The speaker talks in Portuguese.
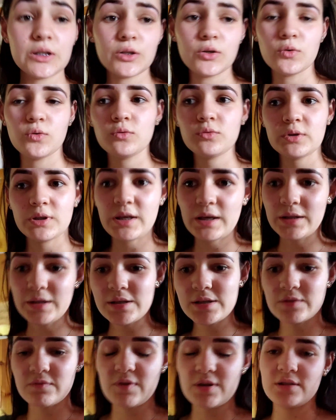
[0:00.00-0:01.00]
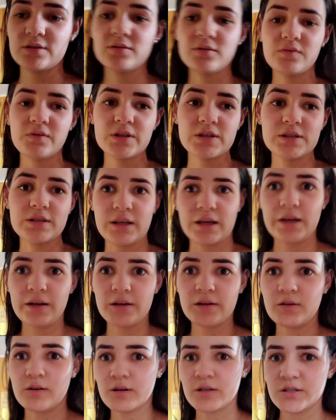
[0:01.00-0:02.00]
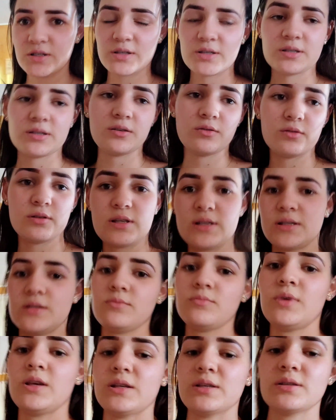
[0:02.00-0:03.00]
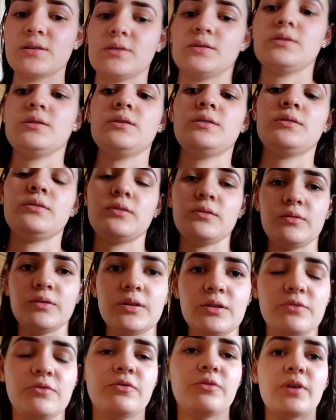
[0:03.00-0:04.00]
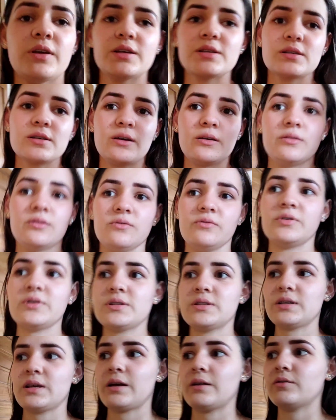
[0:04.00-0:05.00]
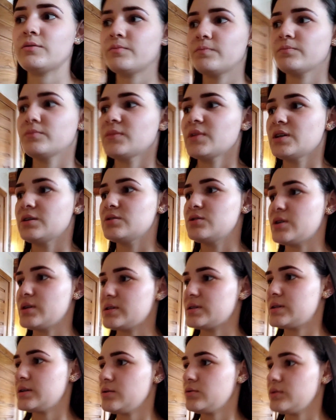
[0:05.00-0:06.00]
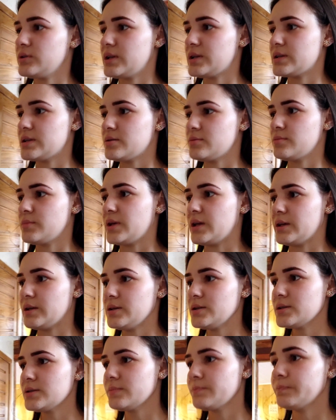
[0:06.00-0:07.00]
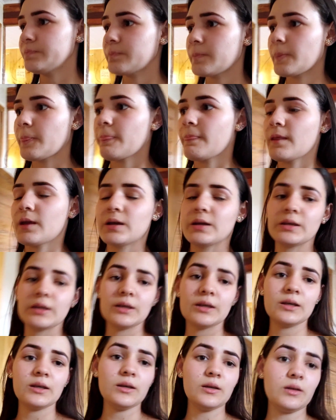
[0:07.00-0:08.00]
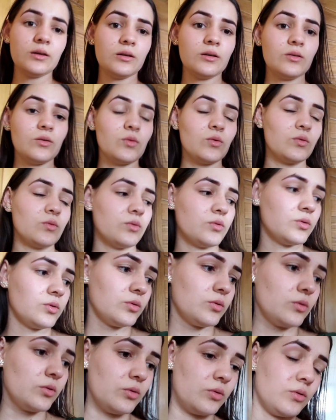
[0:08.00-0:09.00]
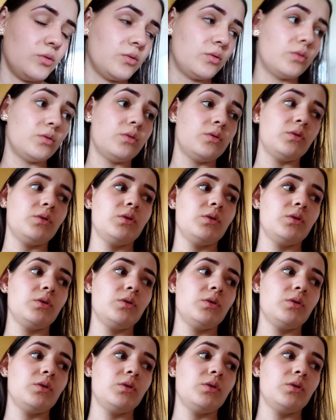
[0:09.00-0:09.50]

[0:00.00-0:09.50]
e um deles fez aniversário agora dia 5 desse mês. Então, ele fez aniversário dia 5 desse mês e o,